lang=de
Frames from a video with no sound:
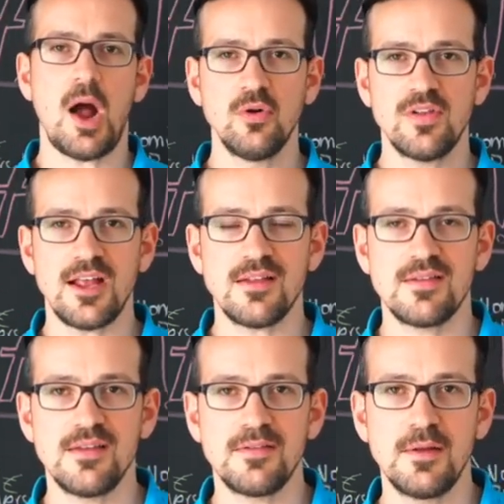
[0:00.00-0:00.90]

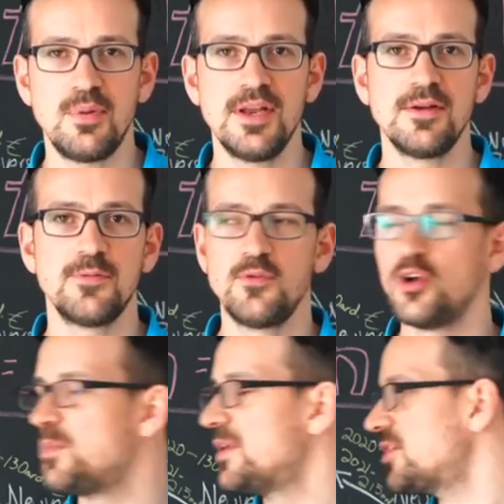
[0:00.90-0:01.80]
Haushaltsdisziplin
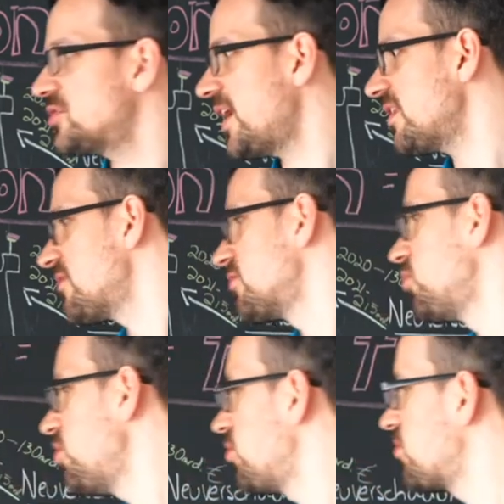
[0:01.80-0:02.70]
geführt mit der schwarzen
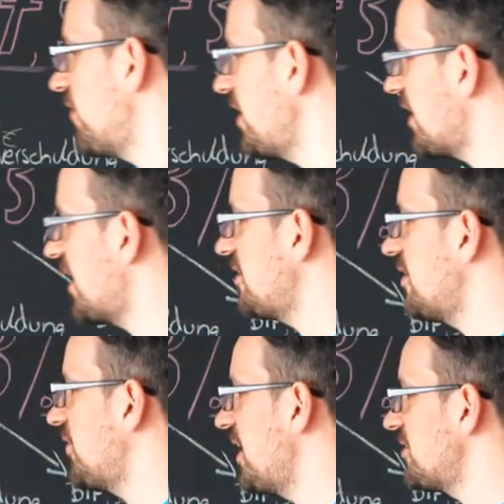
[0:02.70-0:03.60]
Null und so weiter, kennt
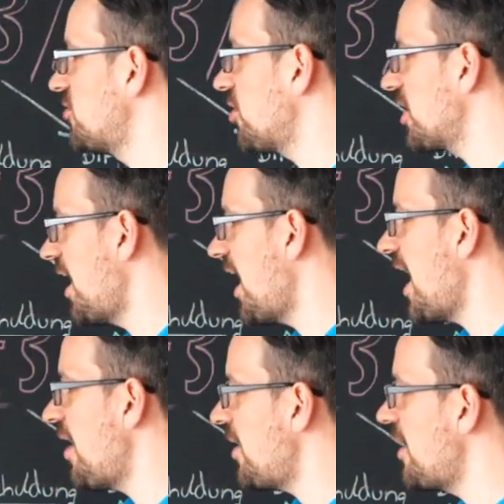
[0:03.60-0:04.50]
ihr vielleicht noch, ja.
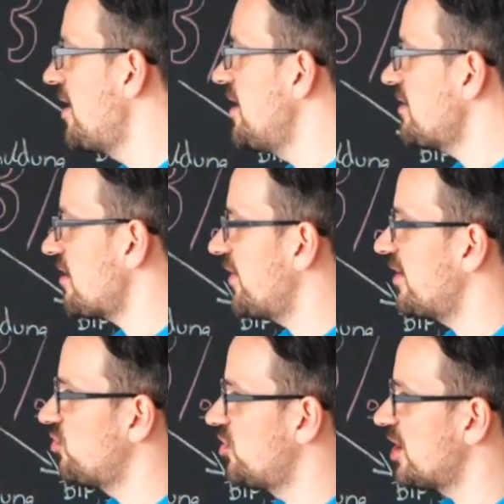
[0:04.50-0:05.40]
Aber das war
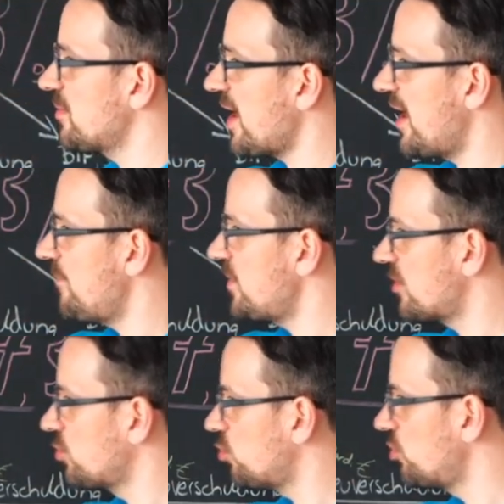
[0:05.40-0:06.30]
natürlich im Rahmen
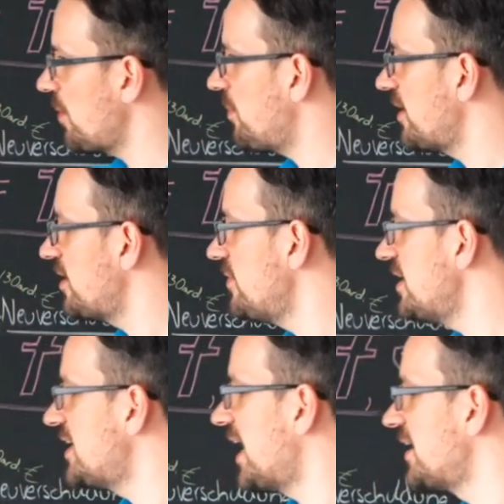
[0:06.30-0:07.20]
der
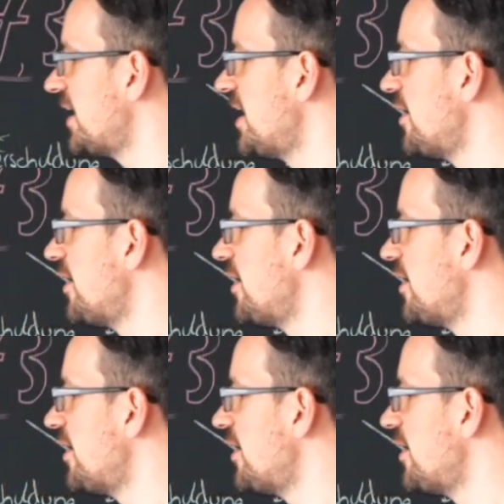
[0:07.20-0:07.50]
Corona-Pandemie dann